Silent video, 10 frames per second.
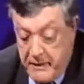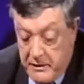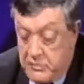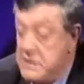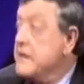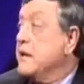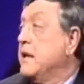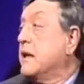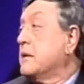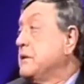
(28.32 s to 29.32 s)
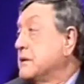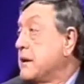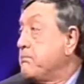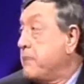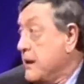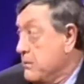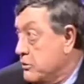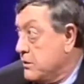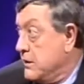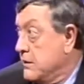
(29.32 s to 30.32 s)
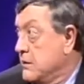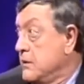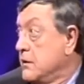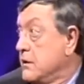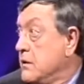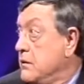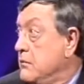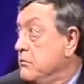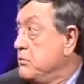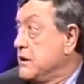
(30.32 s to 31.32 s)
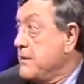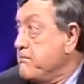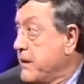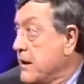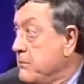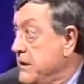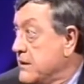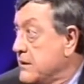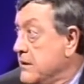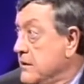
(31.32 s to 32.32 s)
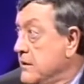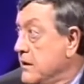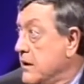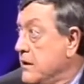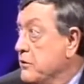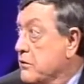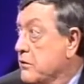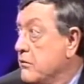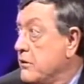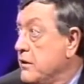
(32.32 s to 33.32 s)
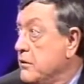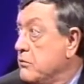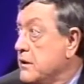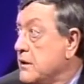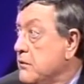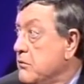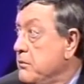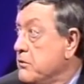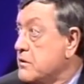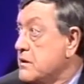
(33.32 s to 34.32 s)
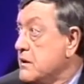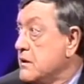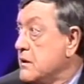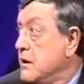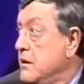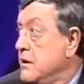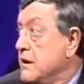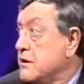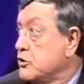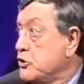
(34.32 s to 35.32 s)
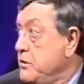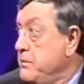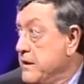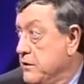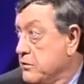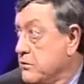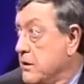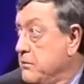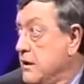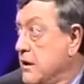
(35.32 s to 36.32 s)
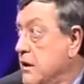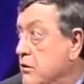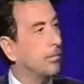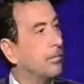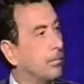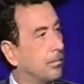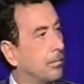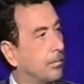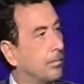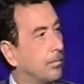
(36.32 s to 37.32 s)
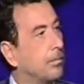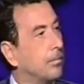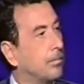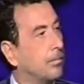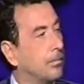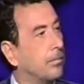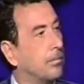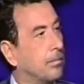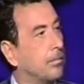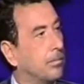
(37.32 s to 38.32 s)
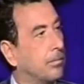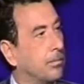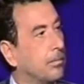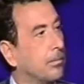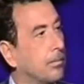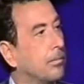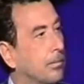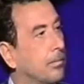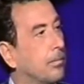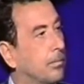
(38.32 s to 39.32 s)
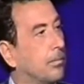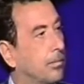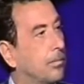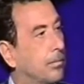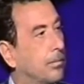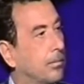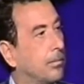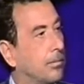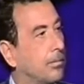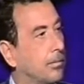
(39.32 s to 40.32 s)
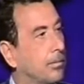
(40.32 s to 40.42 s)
pero sí en la revista Playboy eh, muy tempranamente. En el año 59 o 60 estoy viendo todavía a unas de las eh, conejitas de Playboy más o menos